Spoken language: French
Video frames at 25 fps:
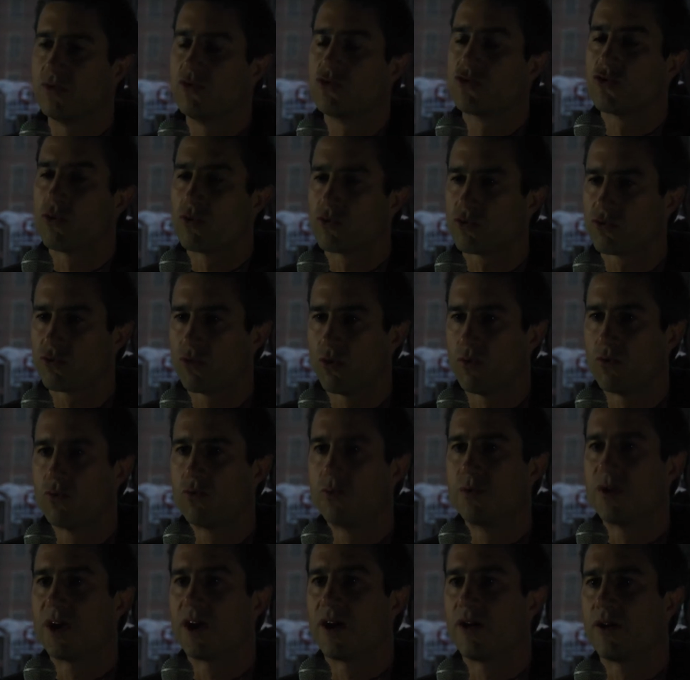jonction où
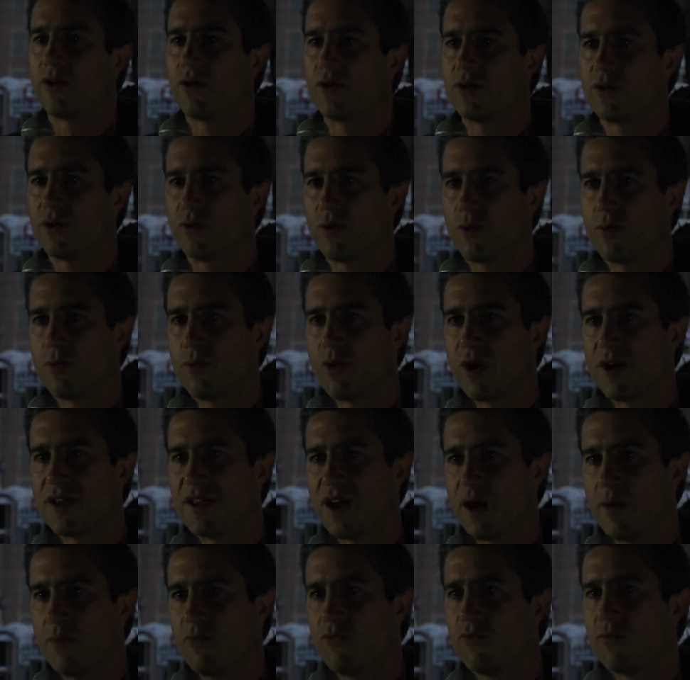bien, euh, au moins il y
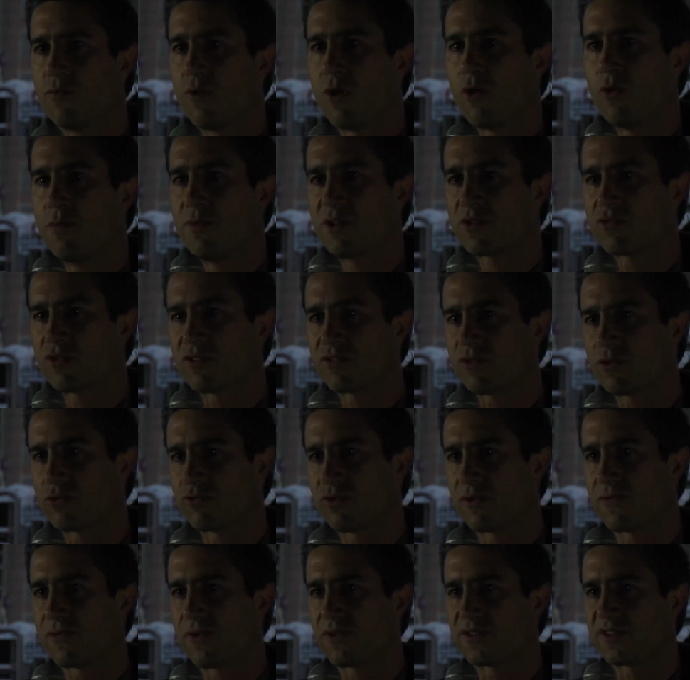a un mouvement, le mai
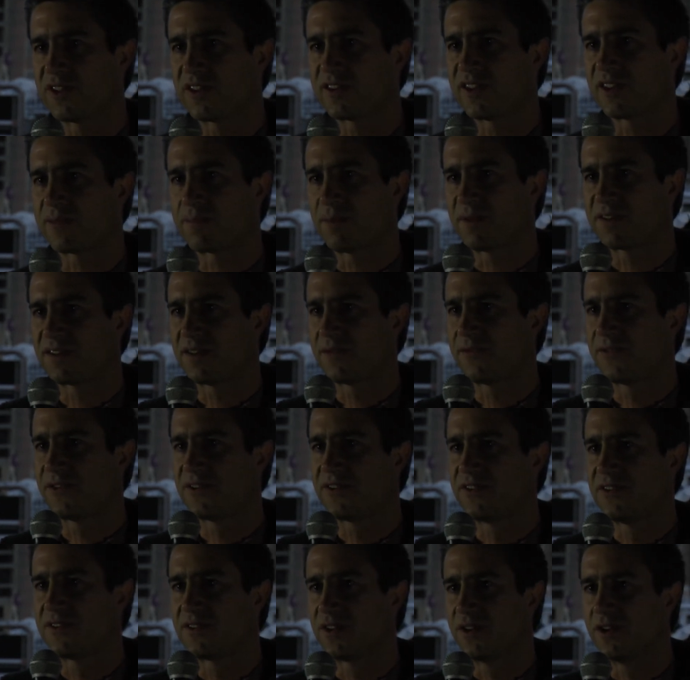68 français, sa
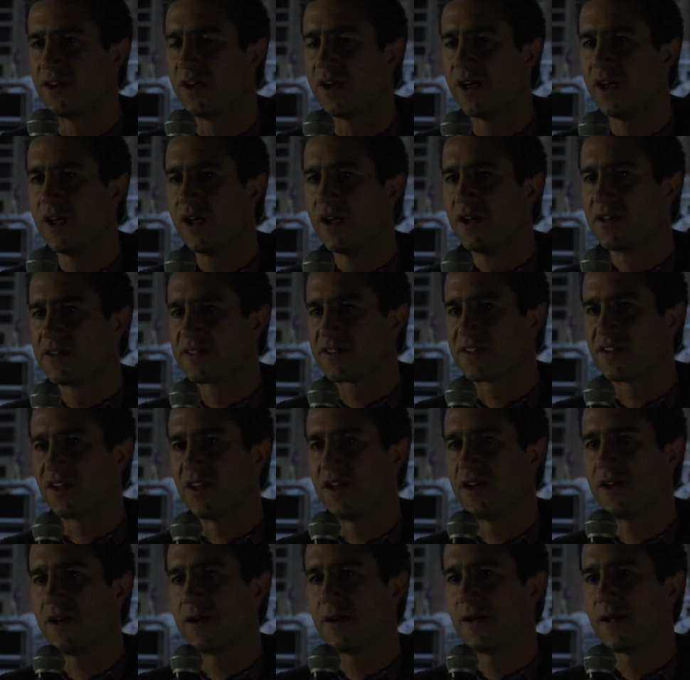spécificité,
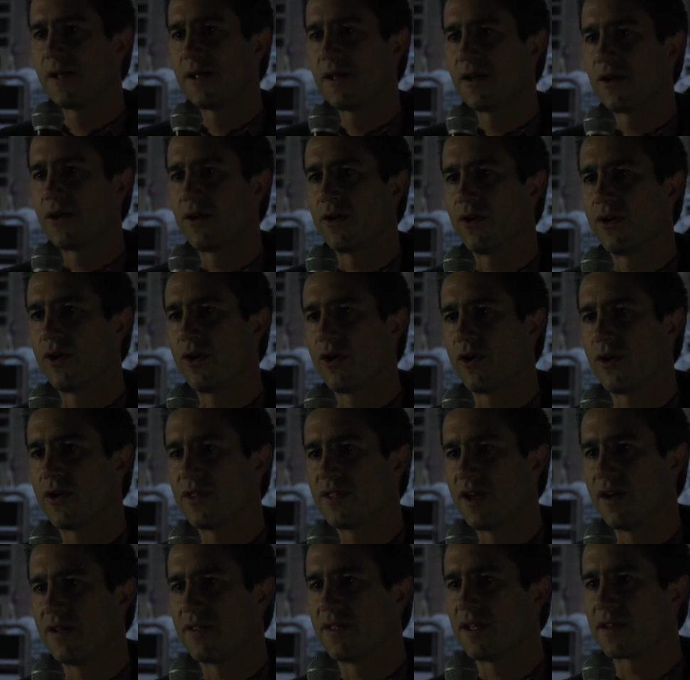c'est euh,
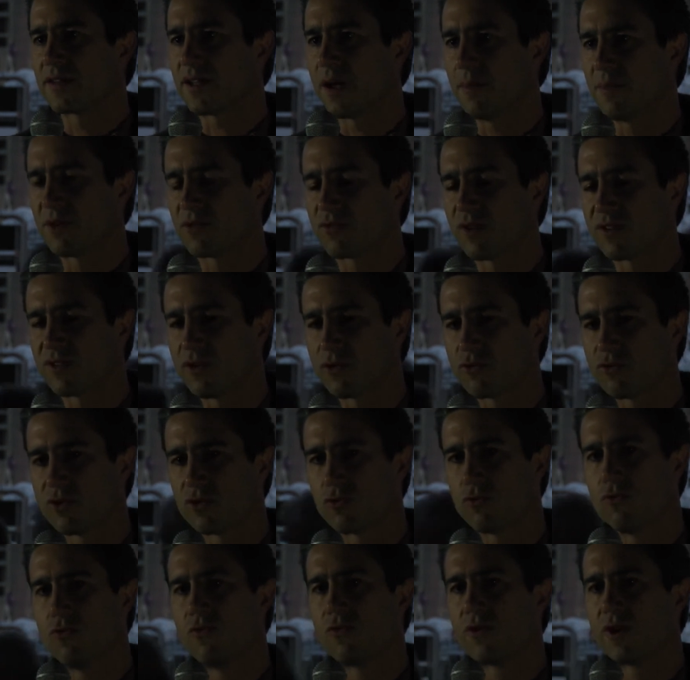d'être un mai 68
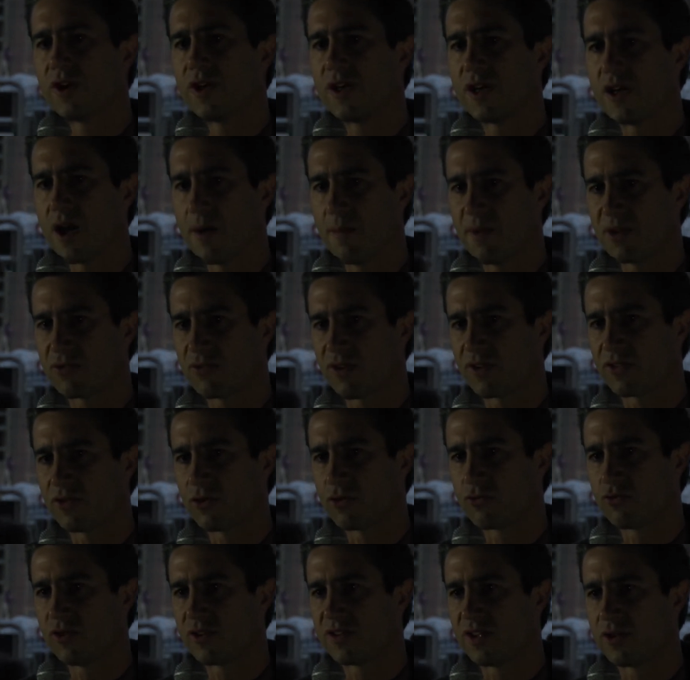ouvrier, un mai
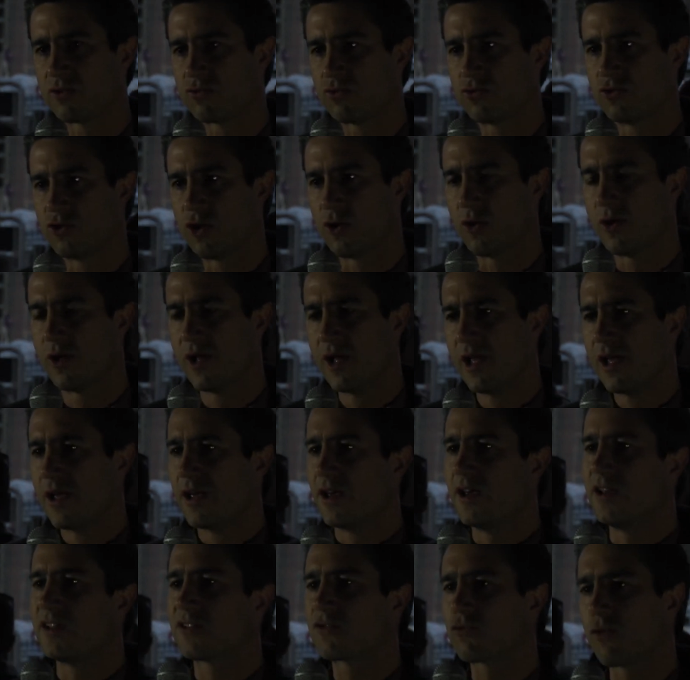68 étudiant.
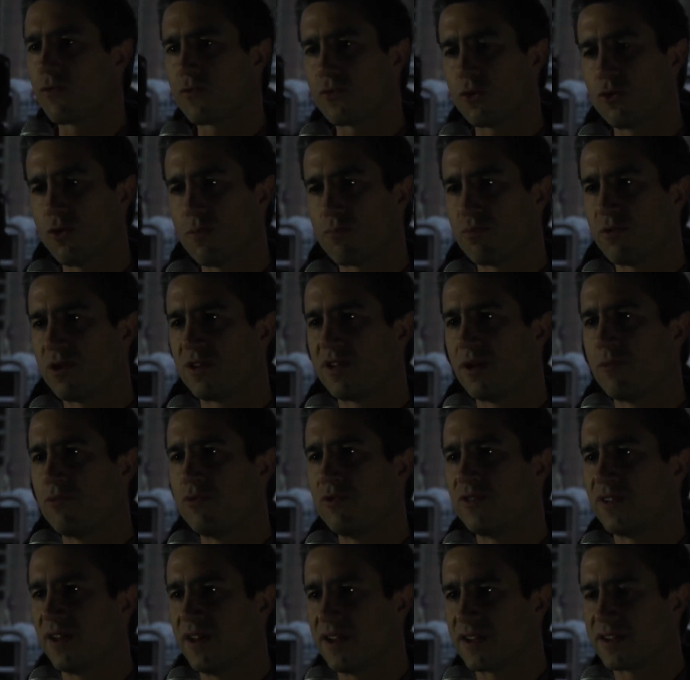Et il se trouve que depuis le début
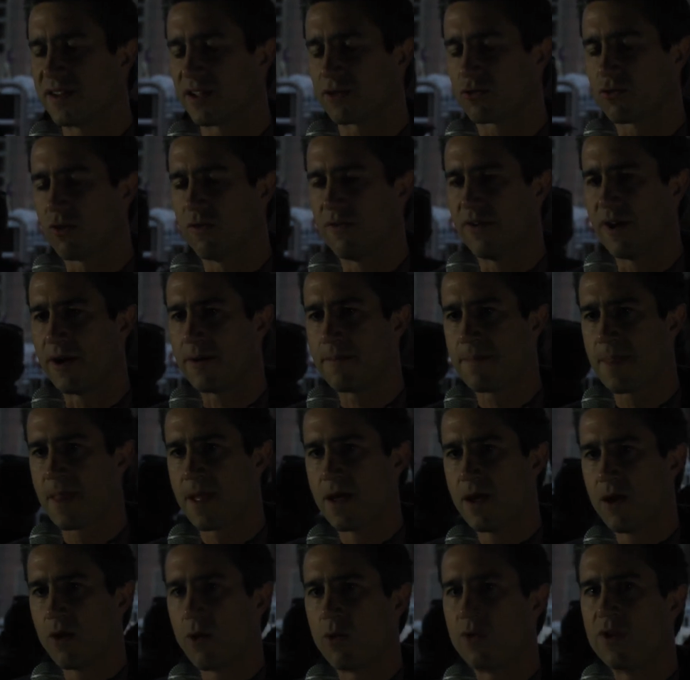des années 80,
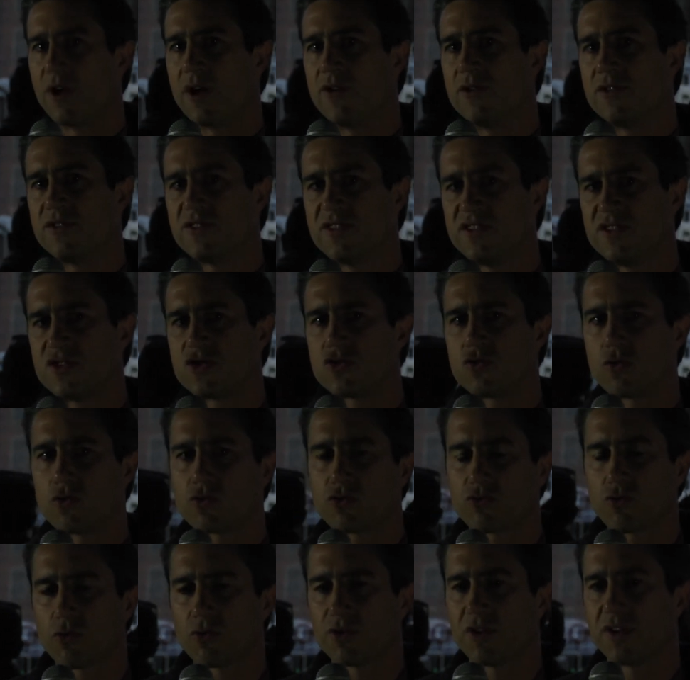on a une
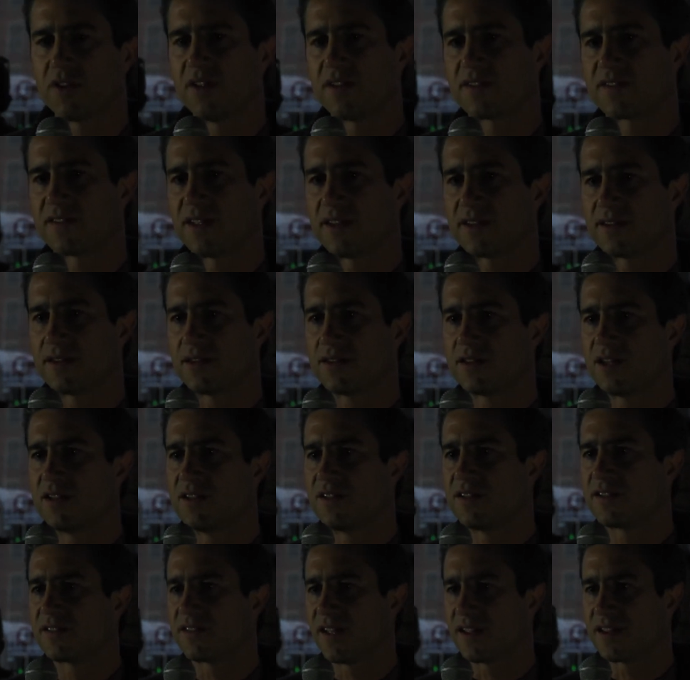disjonction des, des
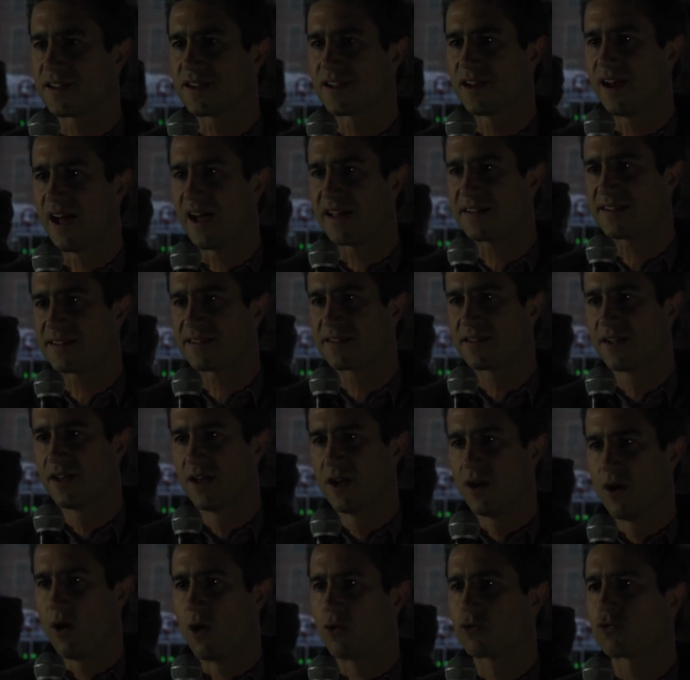distinctes classes
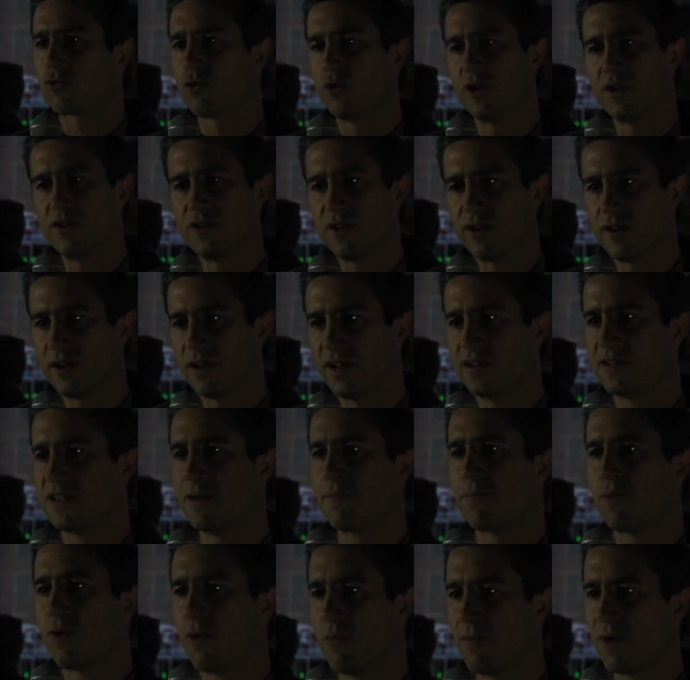entre les,
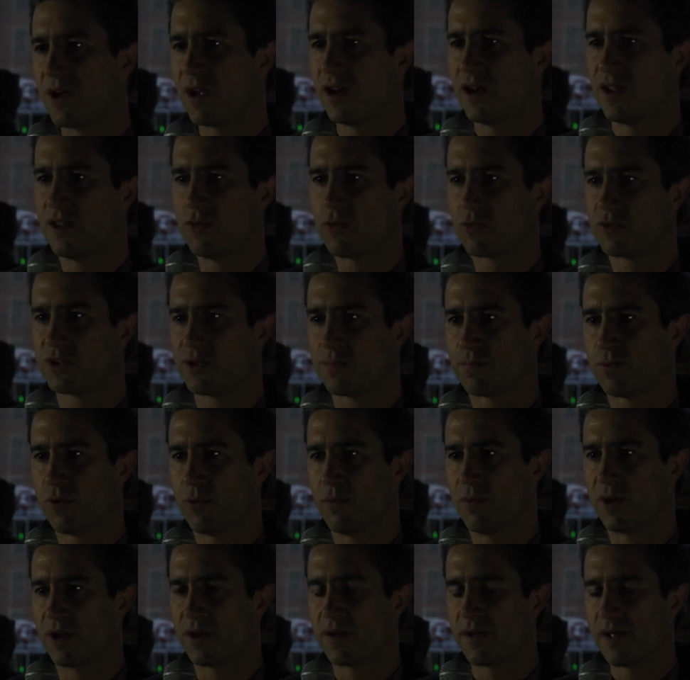diplômés et les
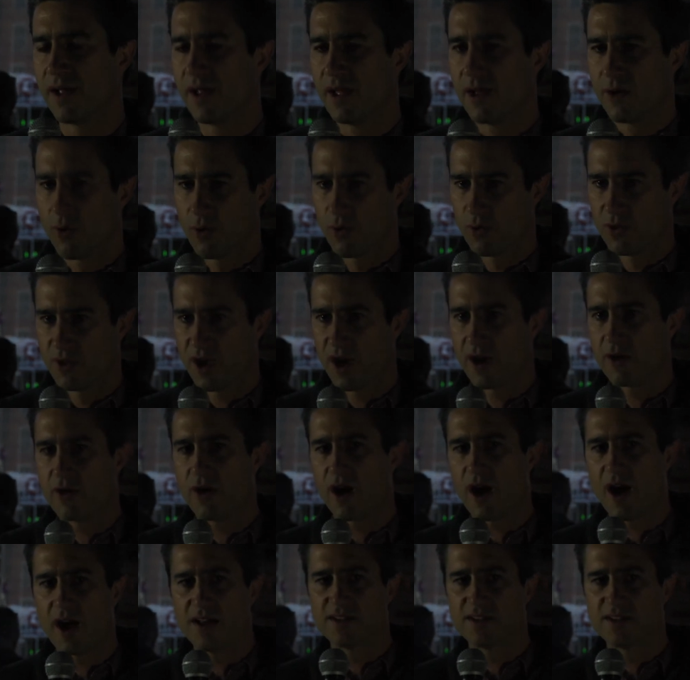non-diplômés. On a un